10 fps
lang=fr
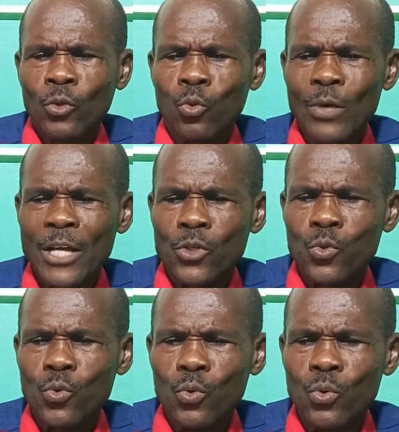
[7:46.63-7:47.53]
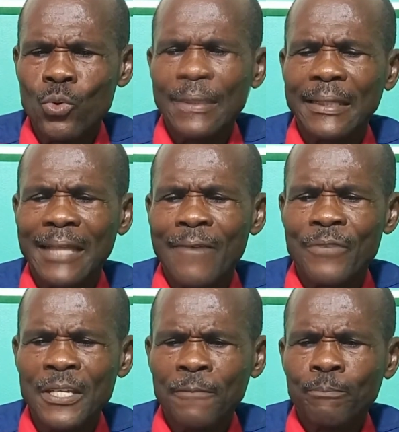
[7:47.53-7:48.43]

tous les jours de ta vie.